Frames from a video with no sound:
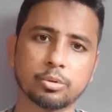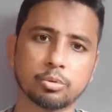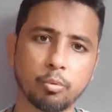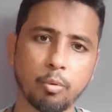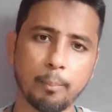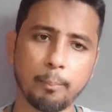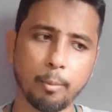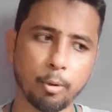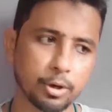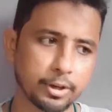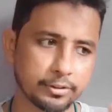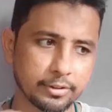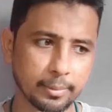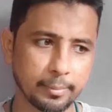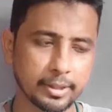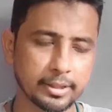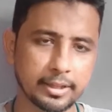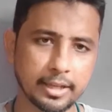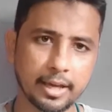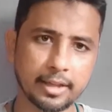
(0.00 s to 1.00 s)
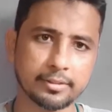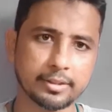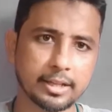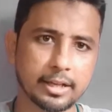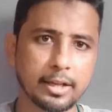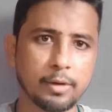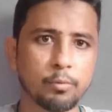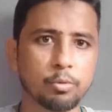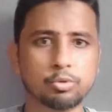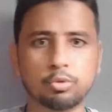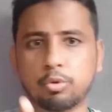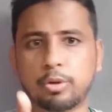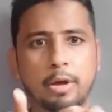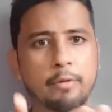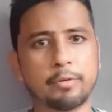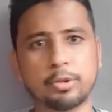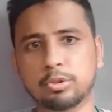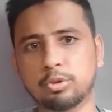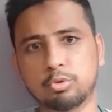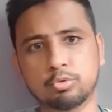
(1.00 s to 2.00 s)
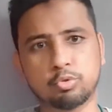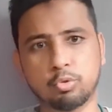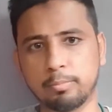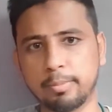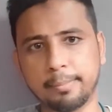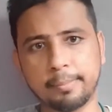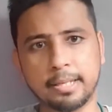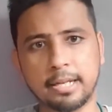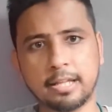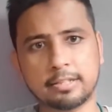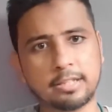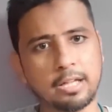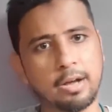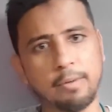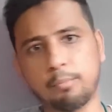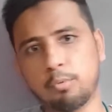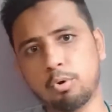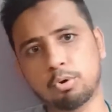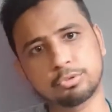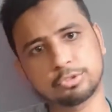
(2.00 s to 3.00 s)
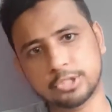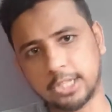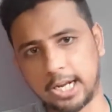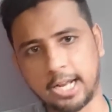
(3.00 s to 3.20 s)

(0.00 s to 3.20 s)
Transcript: तो वो पॉलिसी में नहीं है इसके लिए वो जो रेवेन्यू जो भी मिला था वो